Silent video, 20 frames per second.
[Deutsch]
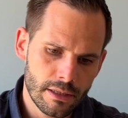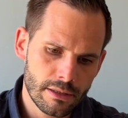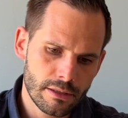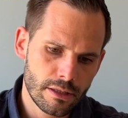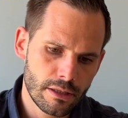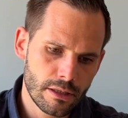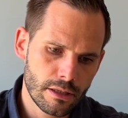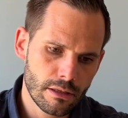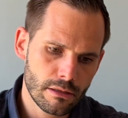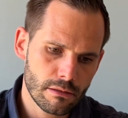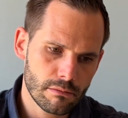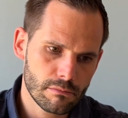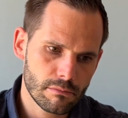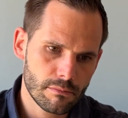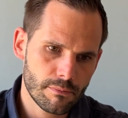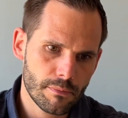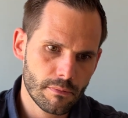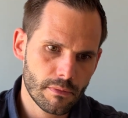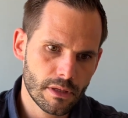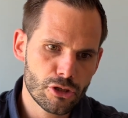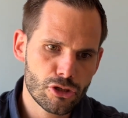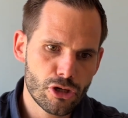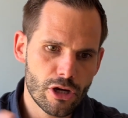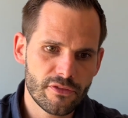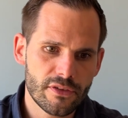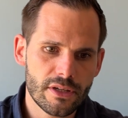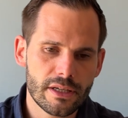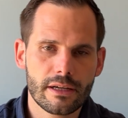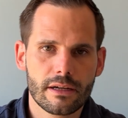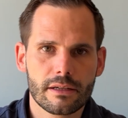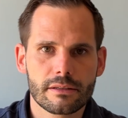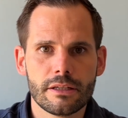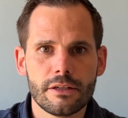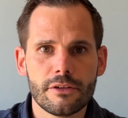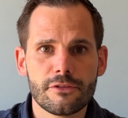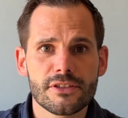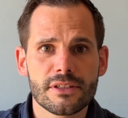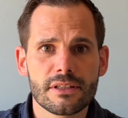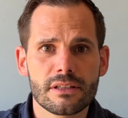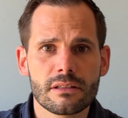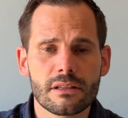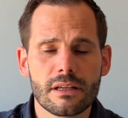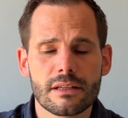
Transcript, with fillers: die geschäftlich aktiv sind.